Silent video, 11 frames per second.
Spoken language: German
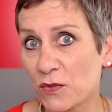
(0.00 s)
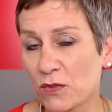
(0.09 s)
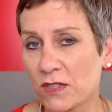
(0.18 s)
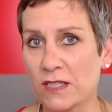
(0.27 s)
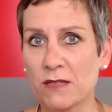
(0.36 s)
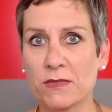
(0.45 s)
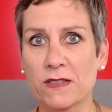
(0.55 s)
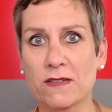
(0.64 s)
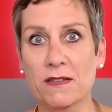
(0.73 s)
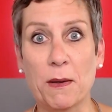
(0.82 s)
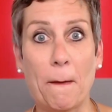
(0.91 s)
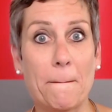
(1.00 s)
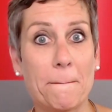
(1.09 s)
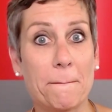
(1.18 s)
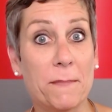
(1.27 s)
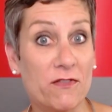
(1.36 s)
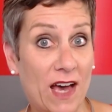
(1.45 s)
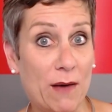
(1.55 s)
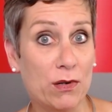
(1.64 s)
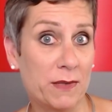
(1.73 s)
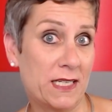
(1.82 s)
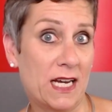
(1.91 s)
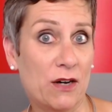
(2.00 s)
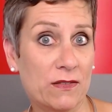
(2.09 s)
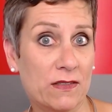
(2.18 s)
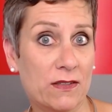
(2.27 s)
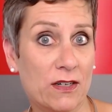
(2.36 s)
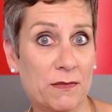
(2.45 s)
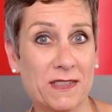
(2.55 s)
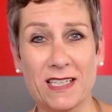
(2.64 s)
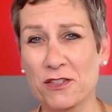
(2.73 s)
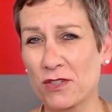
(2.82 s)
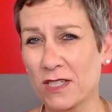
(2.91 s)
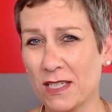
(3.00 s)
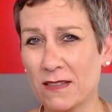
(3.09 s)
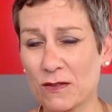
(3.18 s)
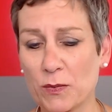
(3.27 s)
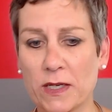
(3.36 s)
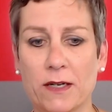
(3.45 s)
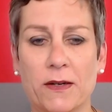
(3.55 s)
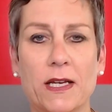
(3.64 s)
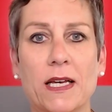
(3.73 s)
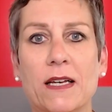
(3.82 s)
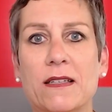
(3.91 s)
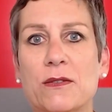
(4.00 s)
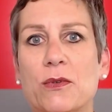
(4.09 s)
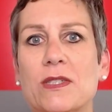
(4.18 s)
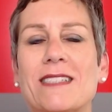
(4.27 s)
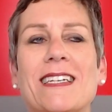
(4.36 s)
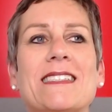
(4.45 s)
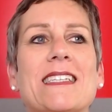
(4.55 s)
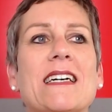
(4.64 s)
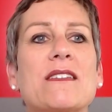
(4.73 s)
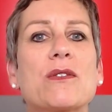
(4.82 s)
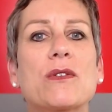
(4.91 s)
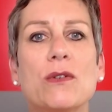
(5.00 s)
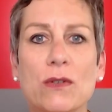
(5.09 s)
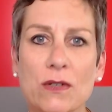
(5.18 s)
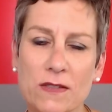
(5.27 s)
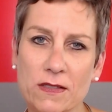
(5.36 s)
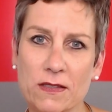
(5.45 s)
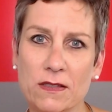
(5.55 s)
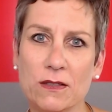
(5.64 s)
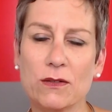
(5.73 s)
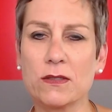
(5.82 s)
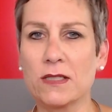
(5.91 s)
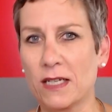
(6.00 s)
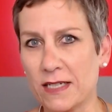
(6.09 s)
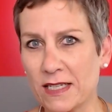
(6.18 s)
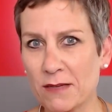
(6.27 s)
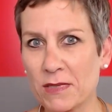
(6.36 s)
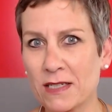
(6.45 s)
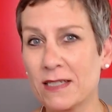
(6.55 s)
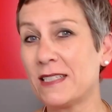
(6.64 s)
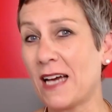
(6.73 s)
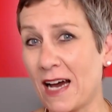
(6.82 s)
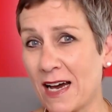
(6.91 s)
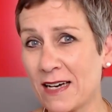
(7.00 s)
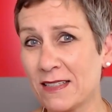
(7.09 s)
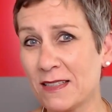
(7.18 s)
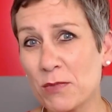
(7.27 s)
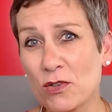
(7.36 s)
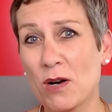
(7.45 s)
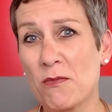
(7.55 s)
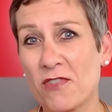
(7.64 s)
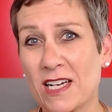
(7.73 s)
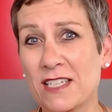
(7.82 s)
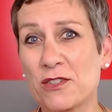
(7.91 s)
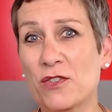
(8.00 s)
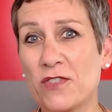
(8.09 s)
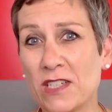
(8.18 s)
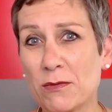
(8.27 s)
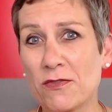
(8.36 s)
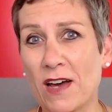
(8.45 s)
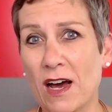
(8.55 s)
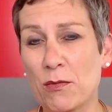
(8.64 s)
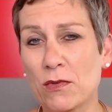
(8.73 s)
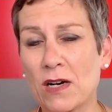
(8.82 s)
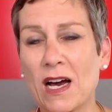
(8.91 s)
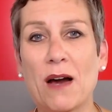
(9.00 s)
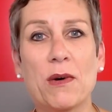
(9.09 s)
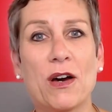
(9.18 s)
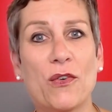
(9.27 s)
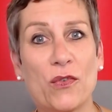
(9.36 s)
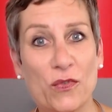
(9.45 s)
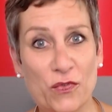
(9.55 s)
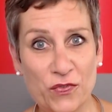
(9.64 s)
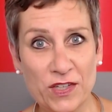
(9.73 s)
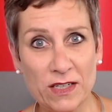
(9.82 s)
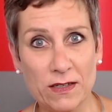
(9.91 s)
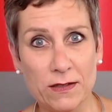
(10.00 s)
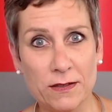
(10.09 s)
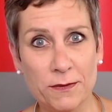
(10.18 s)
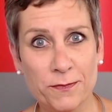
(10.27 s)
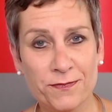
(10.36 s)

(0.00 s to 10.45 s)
ein Unternehmen ist, Bewerbung mit nach Hause kommen, sage ich schon, ey, super. So, das heißt also, große Unternehmen, ja, die bekommen vielleicht noch viele Bewerbungen, aber viele